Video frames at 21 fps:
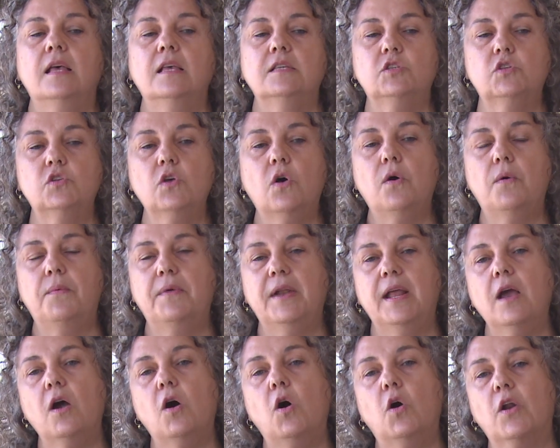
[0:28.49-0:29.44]

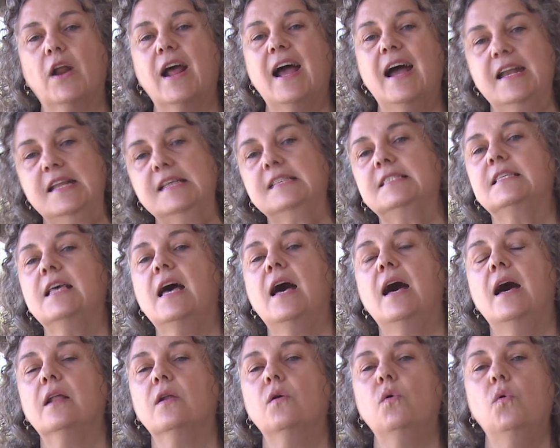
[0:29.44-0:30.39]
sobre
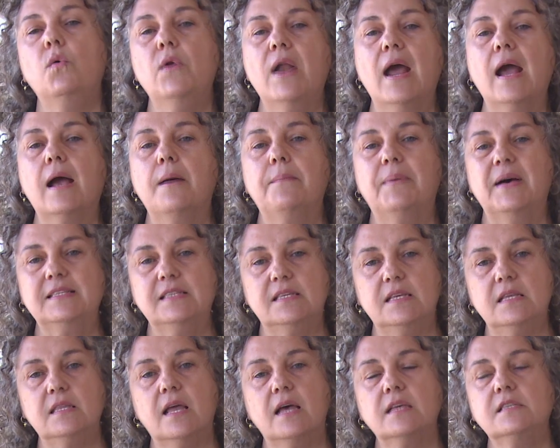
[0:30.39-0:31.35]
organizar una
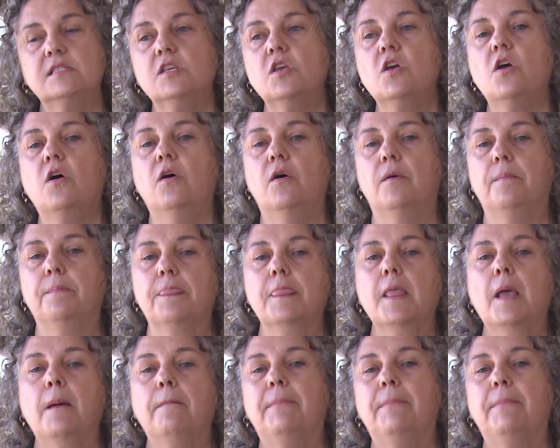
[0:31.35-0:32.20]
capacitación